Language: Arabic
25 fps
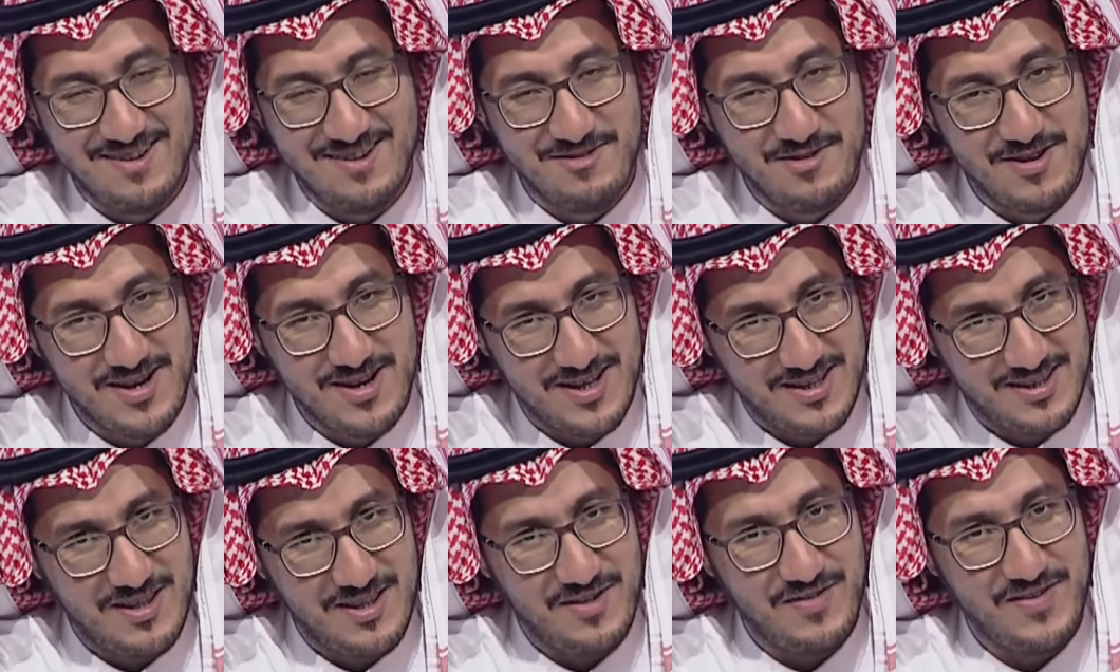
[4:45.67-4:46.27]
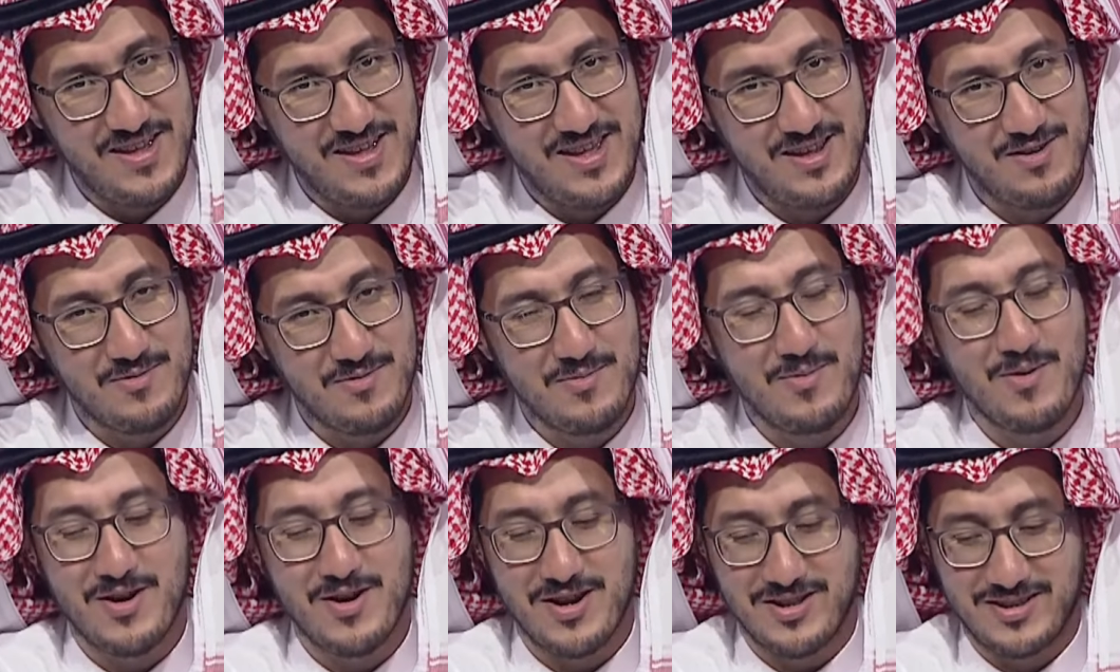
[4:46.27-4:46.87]
ان نكتفي
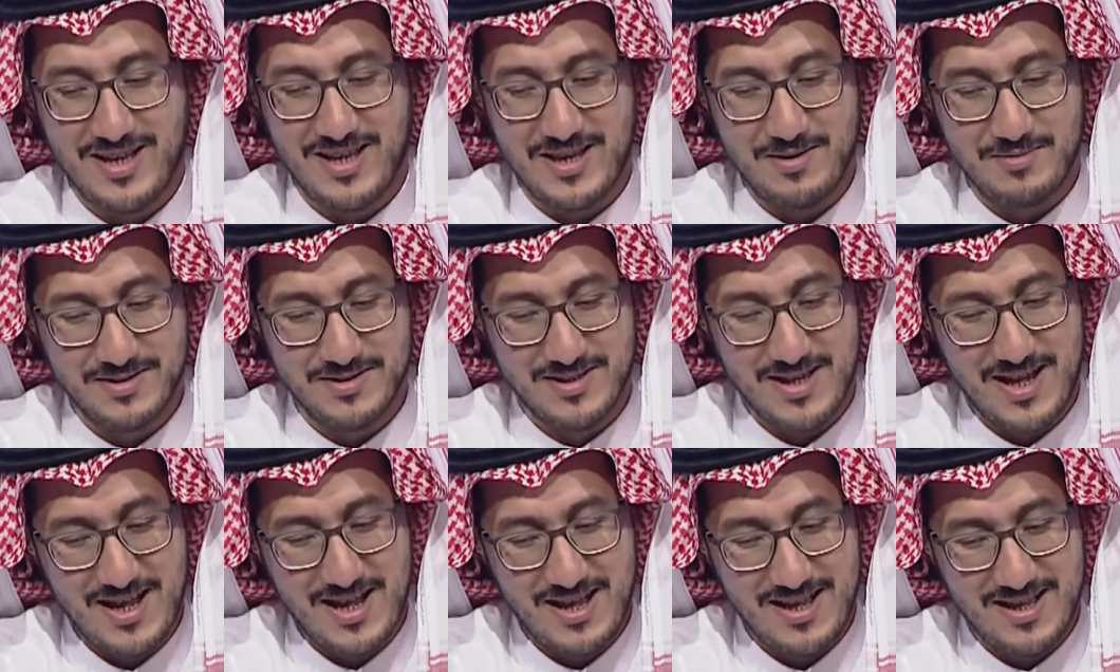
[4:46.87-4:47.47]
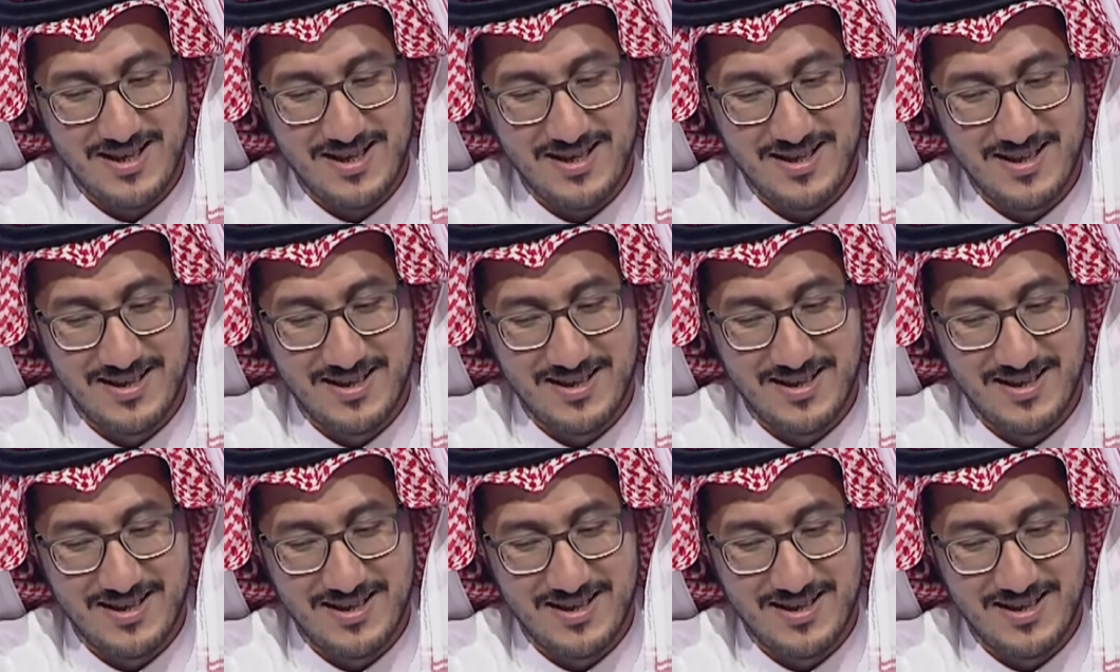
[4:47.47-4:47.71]
امورنا طيبه صح؟